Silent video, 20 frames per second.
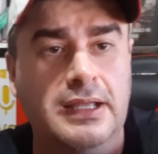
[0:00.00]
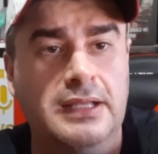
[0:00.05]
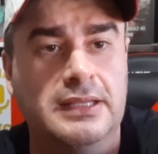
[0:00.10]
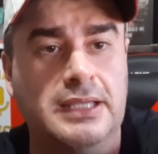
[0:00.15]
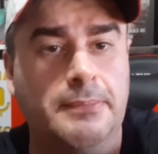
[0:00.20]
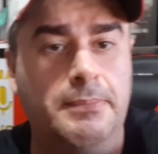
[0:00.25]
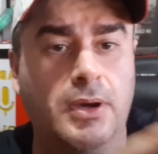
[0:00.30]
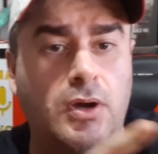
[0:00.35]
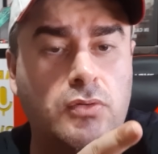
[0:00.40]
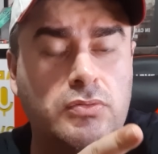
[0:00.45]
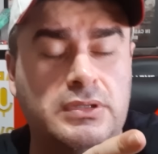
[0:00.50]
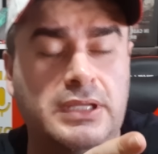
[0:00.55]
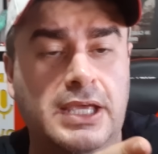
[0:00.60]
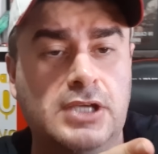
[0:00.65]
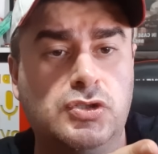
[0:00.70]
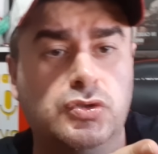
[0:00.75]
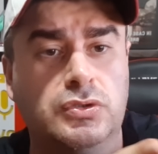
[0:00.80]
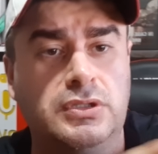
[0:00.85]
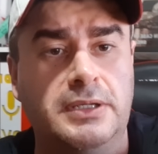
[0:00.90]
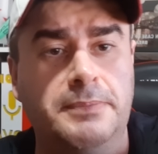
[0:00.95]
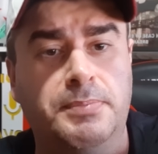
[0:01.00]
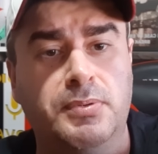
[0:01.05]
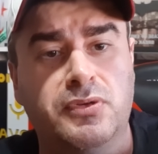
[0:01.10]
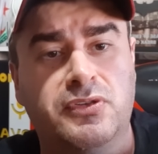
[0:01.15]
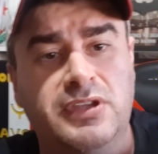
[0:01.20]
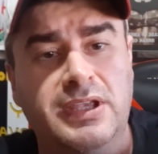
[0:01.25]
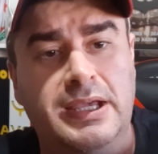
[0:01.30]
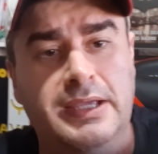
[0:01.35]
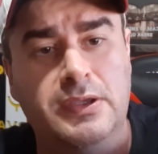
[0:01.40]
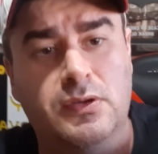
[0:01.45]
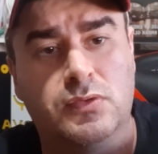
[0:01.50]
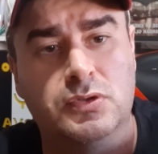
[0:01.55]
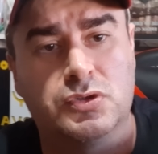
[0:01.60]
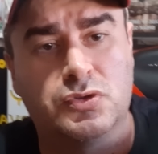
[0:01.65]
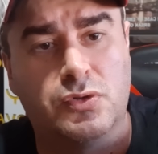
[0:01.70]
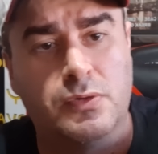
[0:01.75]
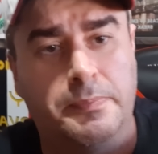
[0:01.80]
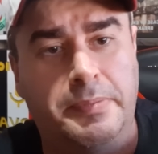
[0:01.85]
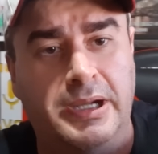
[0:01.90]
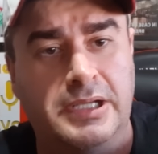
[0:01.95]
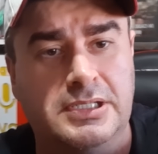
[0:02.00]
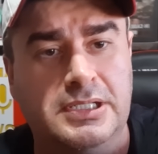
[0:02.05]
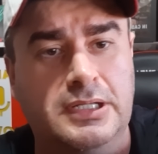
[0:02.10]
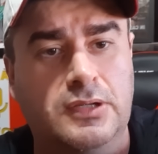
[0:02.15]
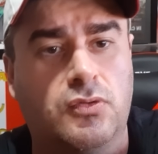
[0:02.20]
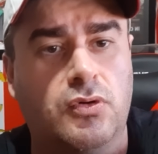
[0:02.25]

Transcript: Tá bom? Deixa o triplo C aí, curte, compartilha,